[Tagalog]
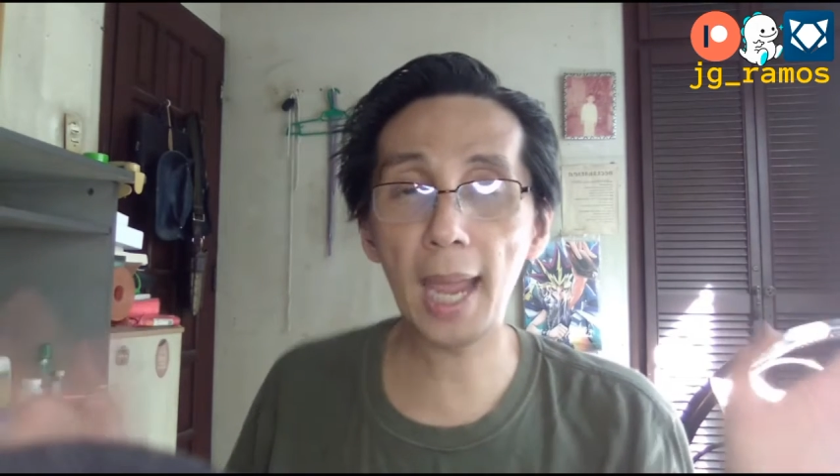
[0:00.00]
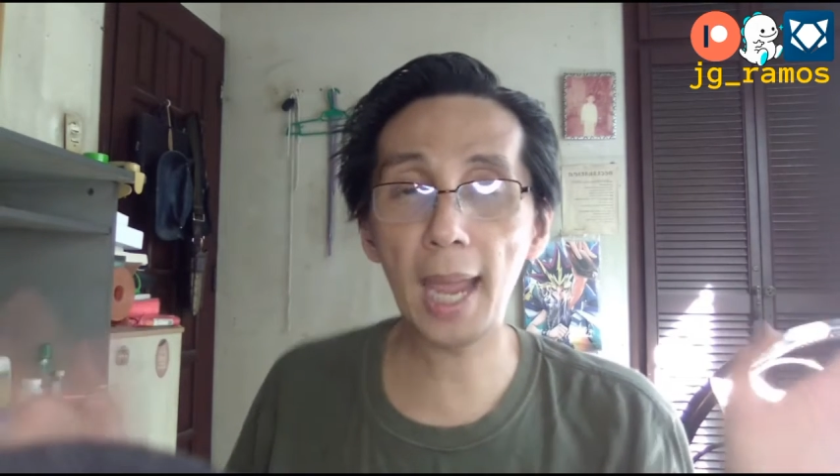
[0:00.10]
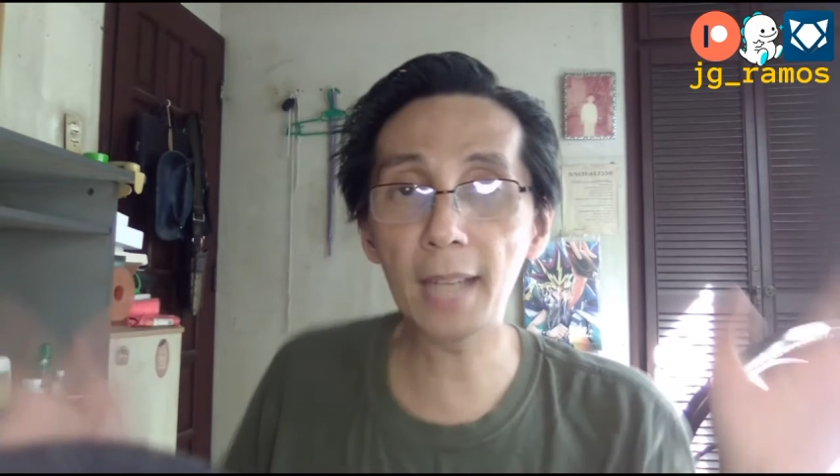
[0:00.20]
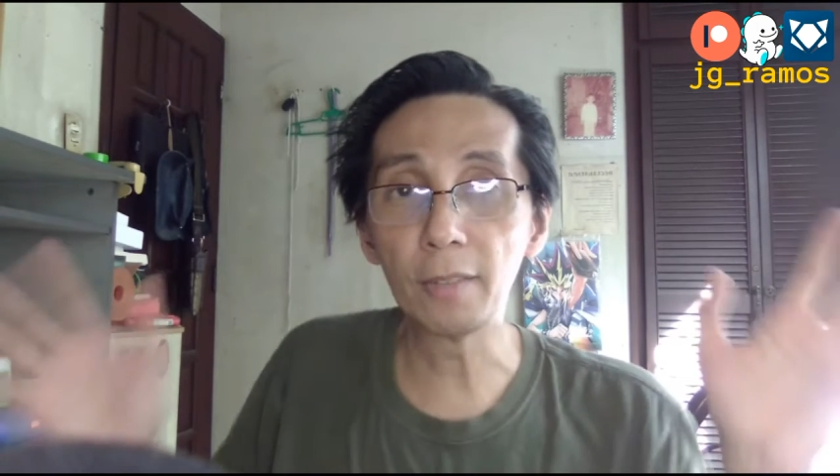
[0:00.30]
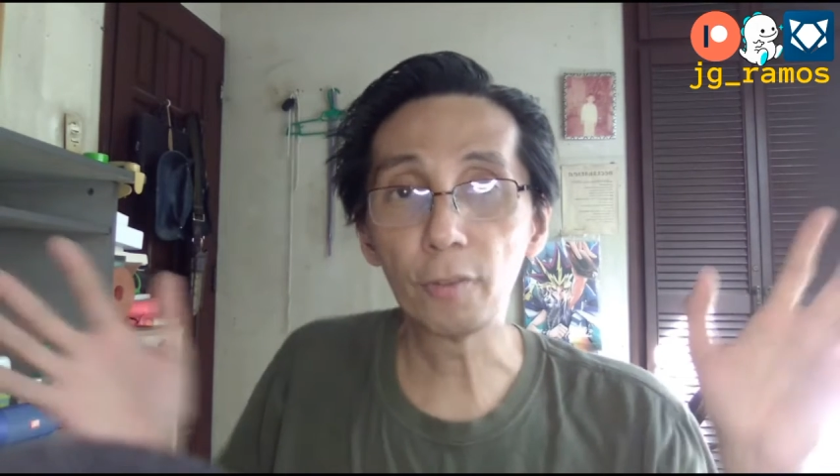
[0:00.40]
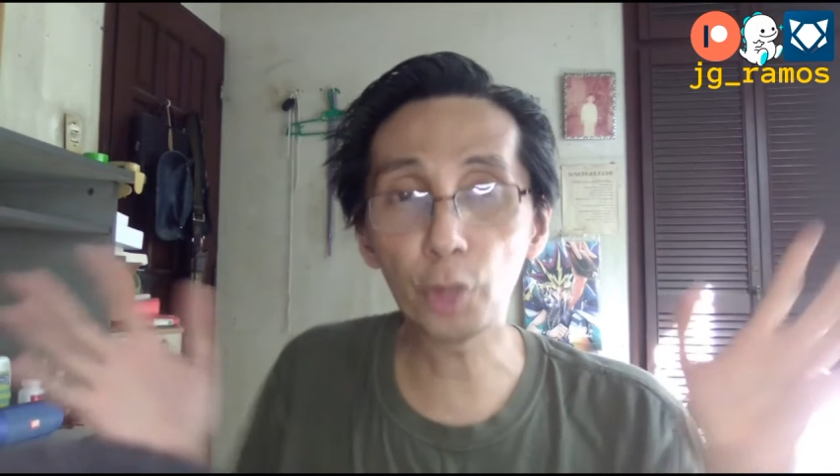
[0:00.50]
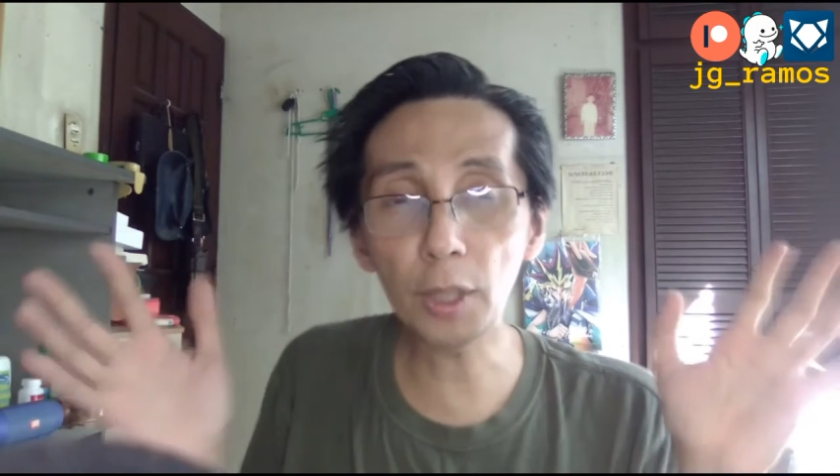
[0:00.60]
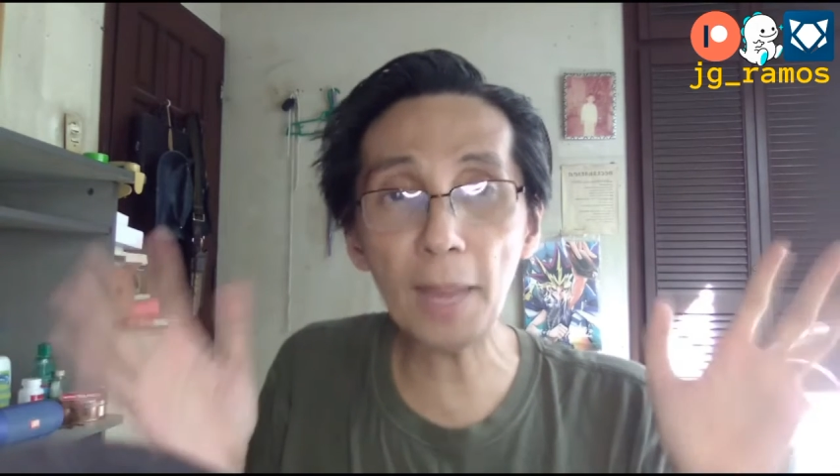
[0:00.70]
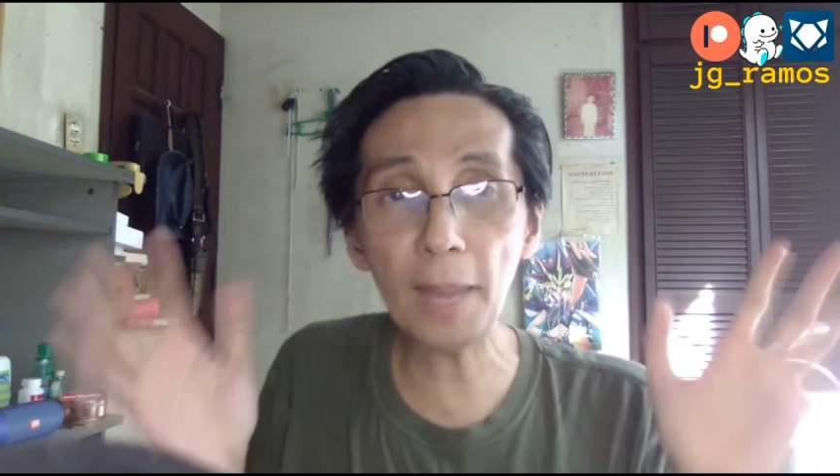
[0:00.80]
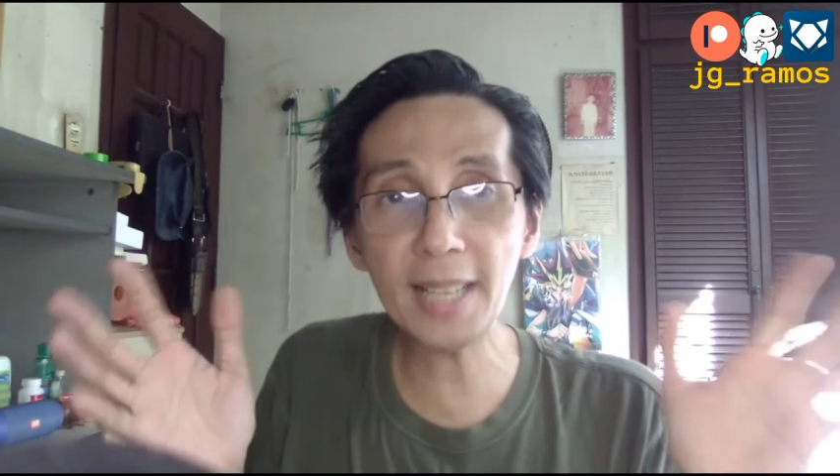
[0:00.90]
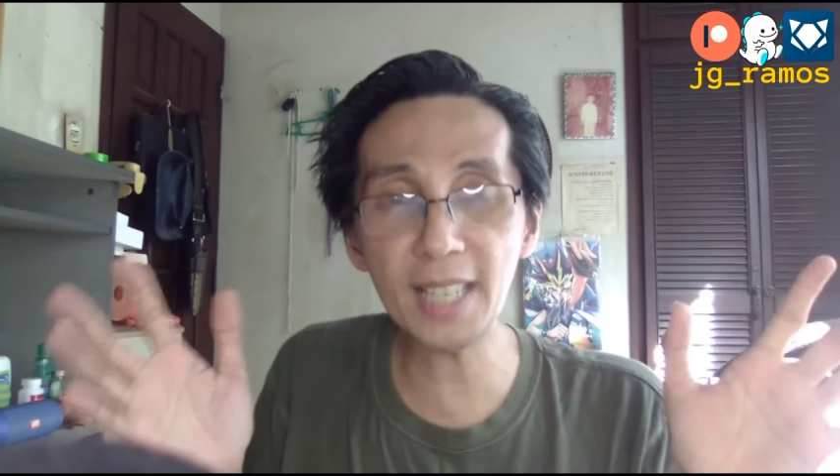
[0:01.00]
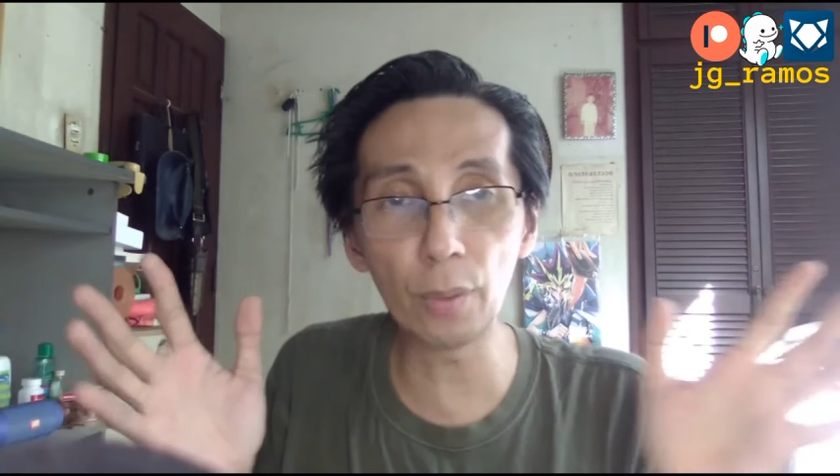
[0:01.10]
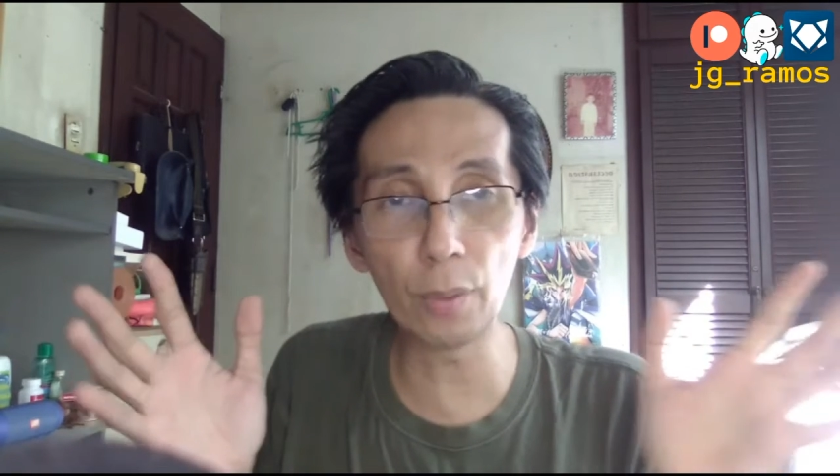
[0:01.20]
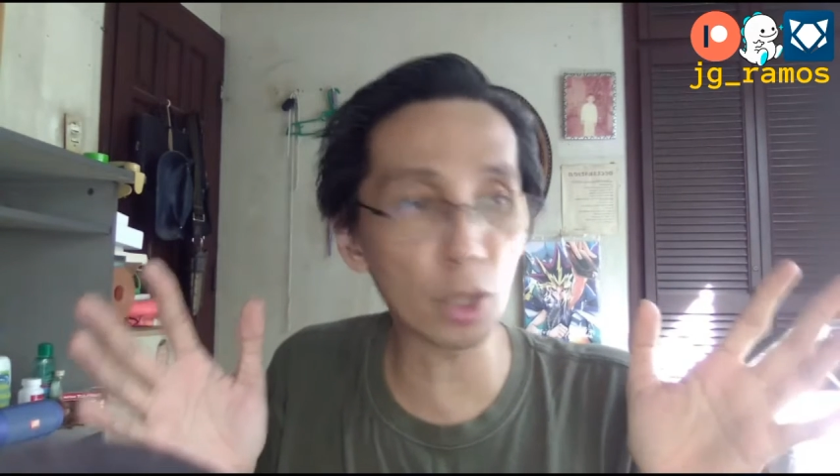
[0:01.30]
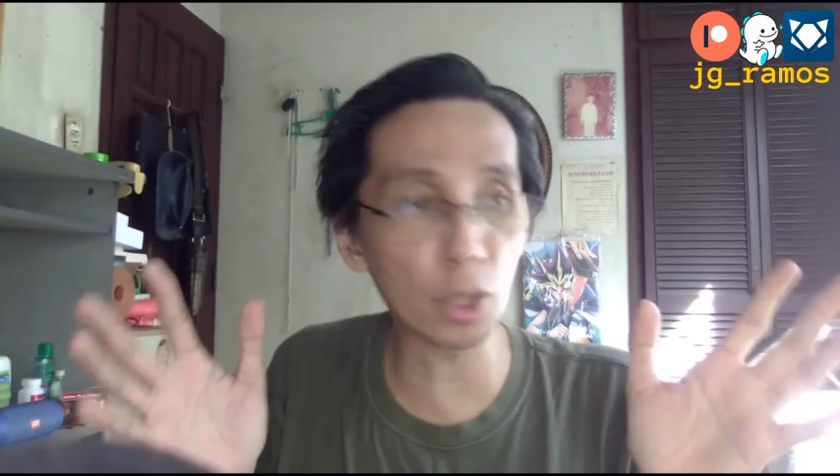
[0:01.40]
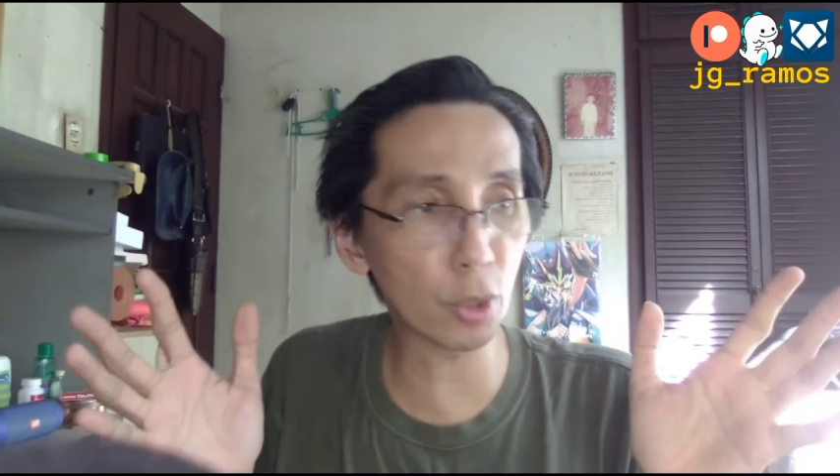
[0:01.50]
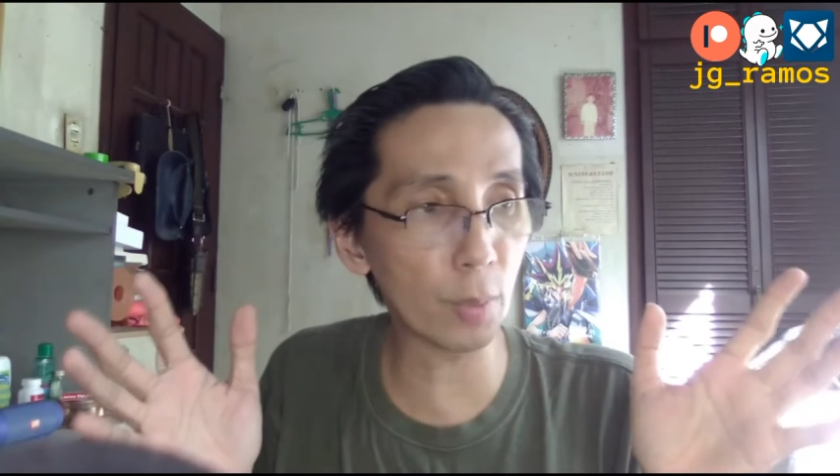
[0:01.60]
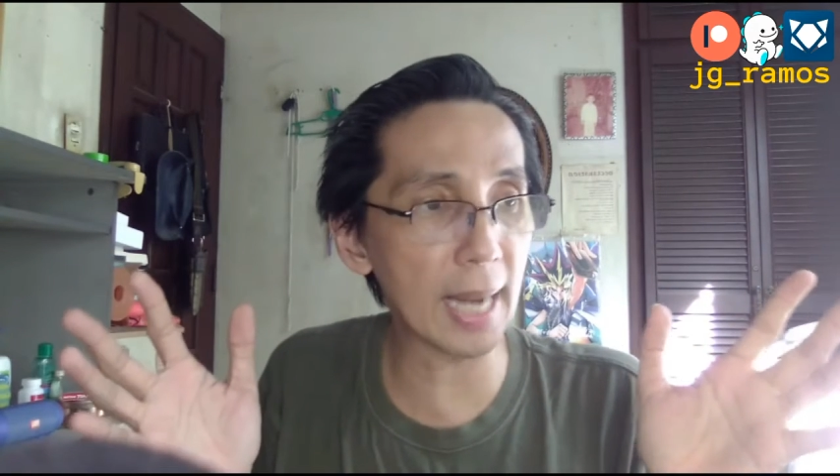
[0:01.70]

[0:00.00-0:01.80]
And through the pacing you would also